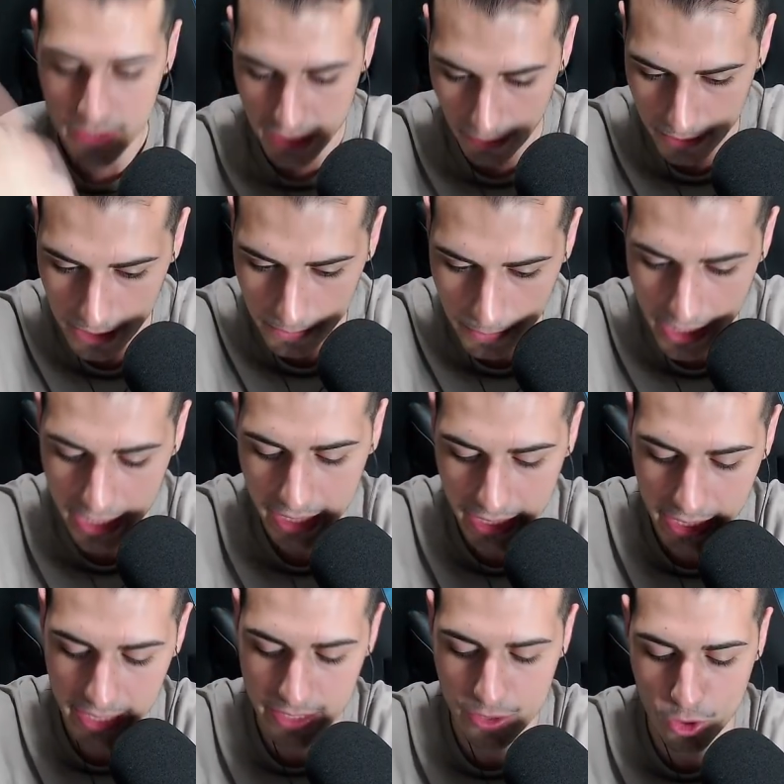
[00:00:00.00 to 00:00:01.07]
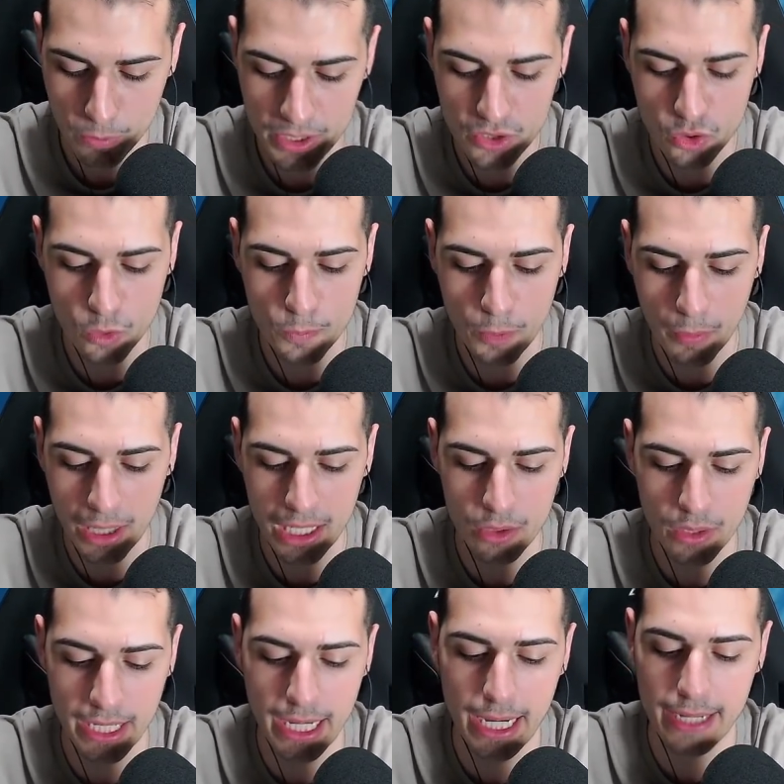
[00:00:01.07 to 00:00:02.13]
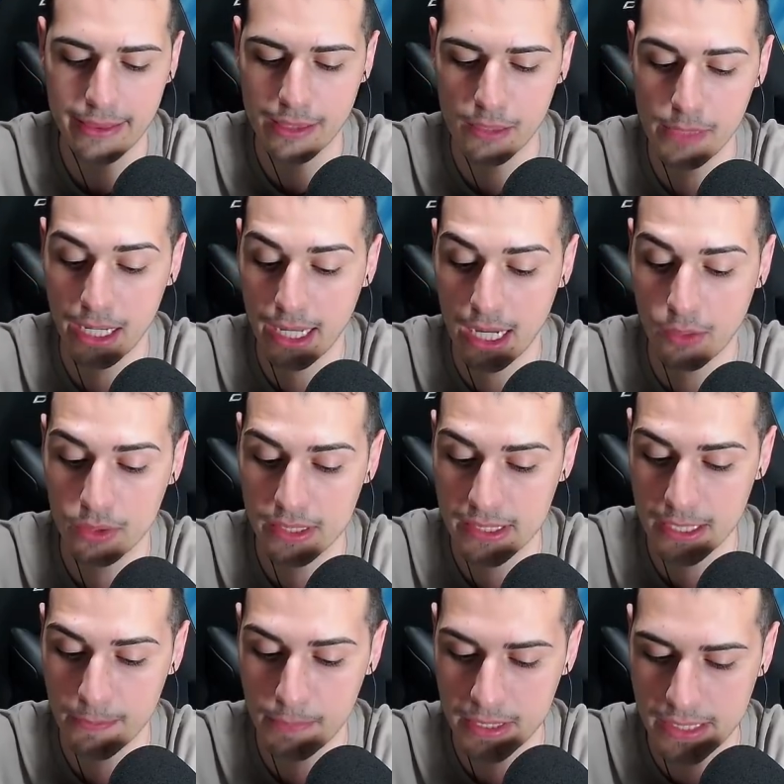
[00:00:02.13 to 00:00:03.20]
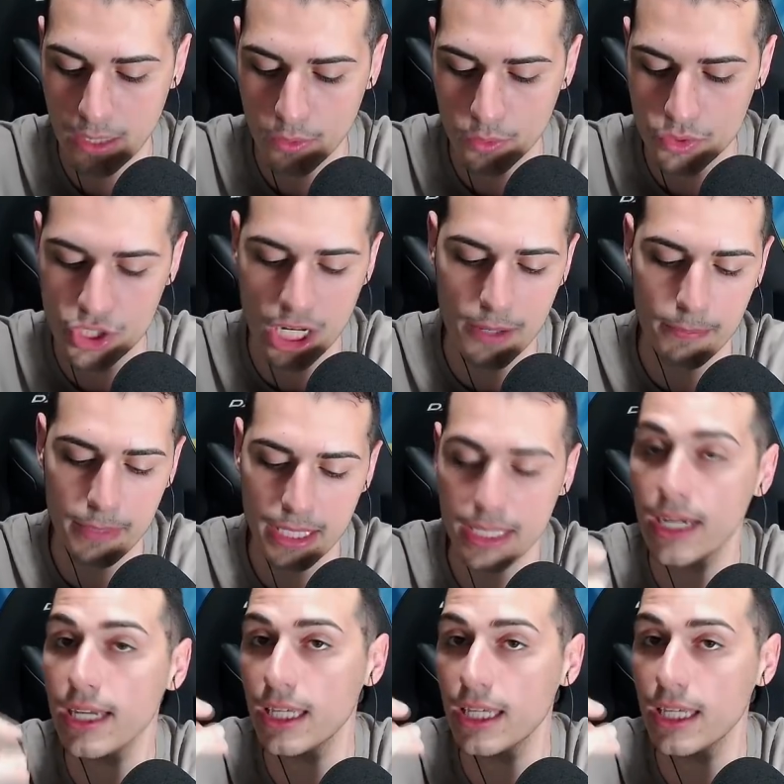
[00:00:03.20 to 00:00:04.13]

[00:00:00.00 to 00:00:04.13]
Sapete bene che sto messo un po' male con le carte, il mio account è sempre stato uno jamming,